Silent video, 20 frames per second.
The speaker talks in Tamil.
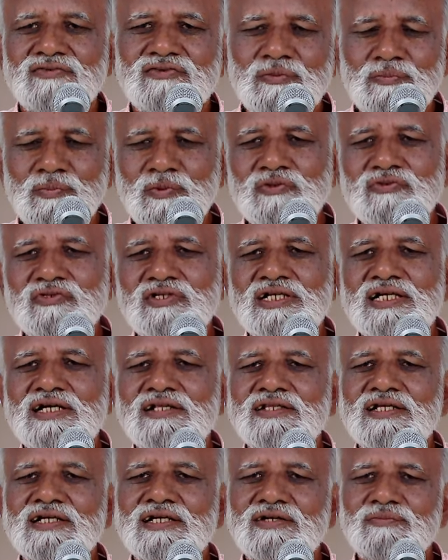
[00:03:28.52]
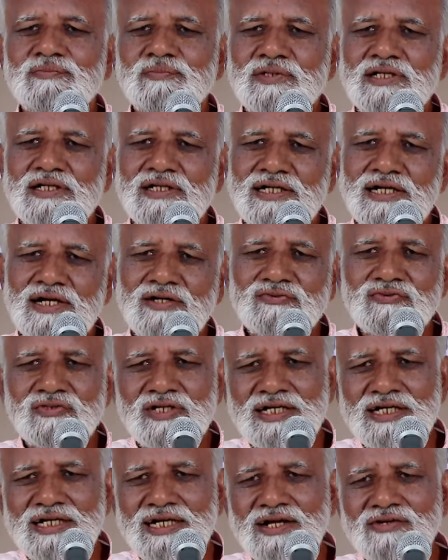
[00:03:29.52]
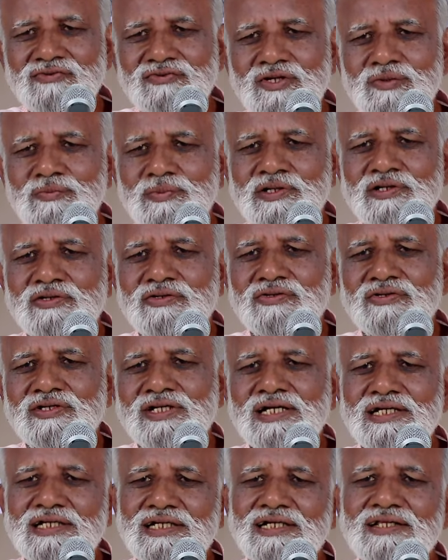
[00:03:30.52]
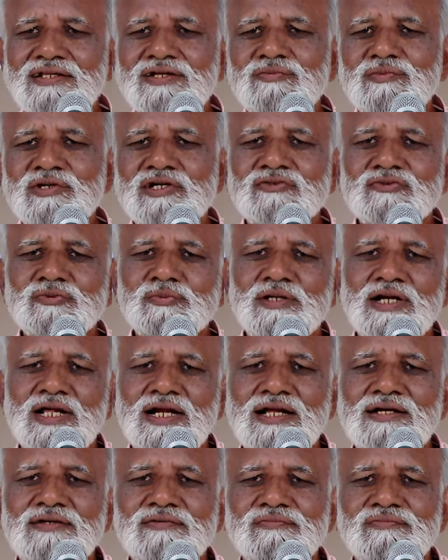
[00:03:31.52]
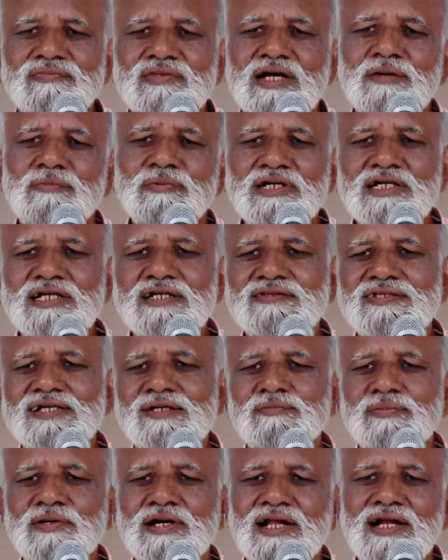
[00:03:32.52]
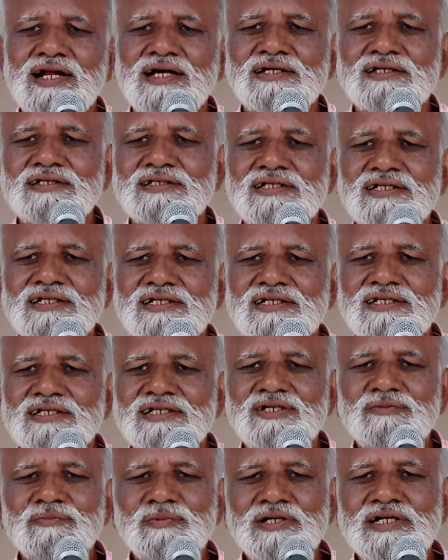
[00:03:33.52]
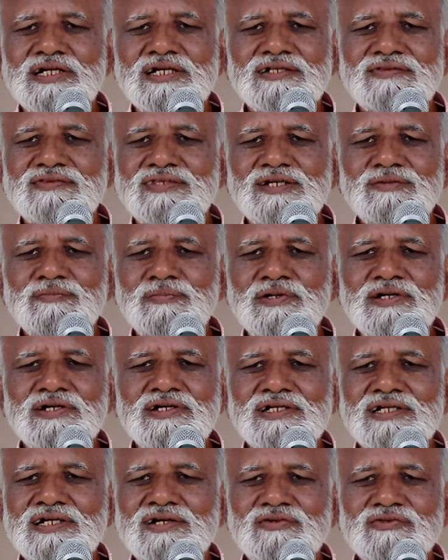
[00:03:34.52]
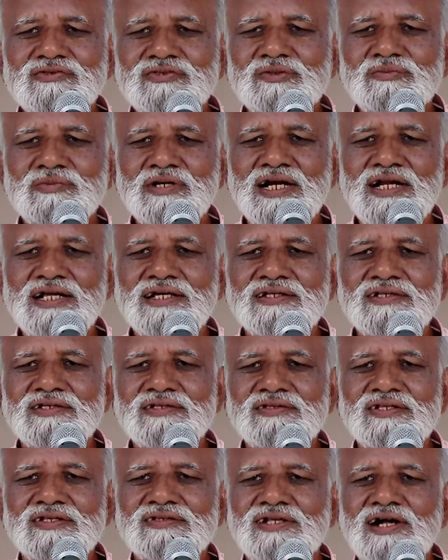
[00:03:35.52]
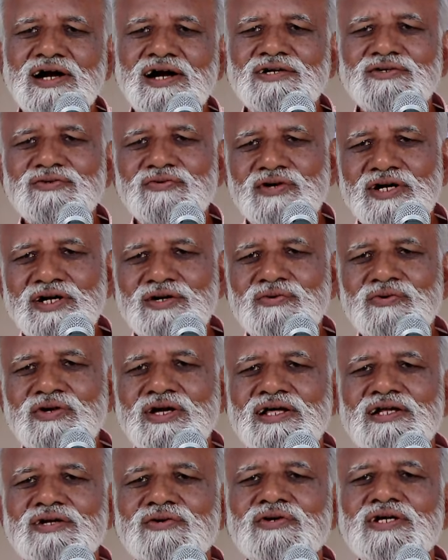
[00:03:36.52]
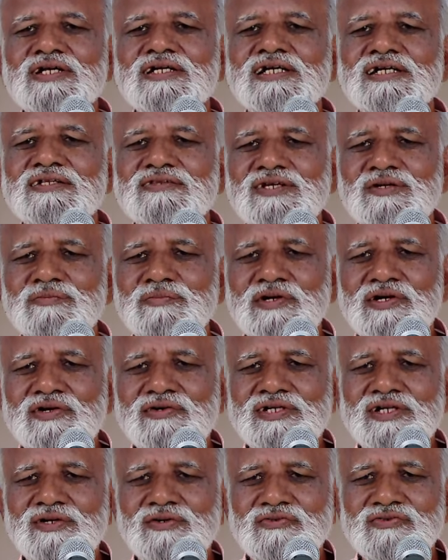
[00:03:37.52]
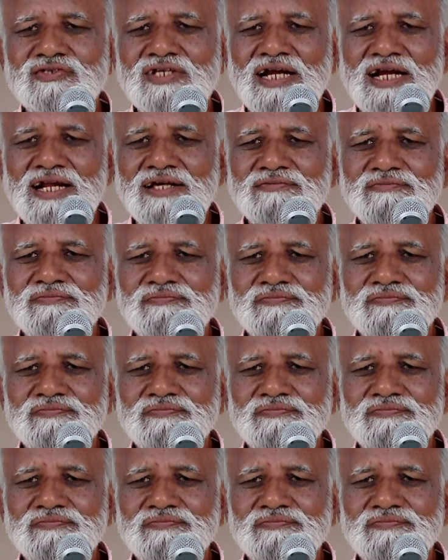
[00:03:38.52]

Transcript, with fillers: சப்போஸ் நீங்கள் அந்த ட்ரான்ஸ்ஃபரை கேன்சல் பண்ணணும்னா நீங்கள் ஏதோ முயற்சி பண்ணலாம் அப்போ நீங்கள் திங்க் பண்ணலாம் இப்போ நீங்கள் திங்க் பண்ணணும்னு அவசியமே இல்லை இந்த தாட்டு வரக்கூடாதுன்னு கூட நீங்கள் திங்க் பண்ண வேண்டிய அவசியம் இல்லை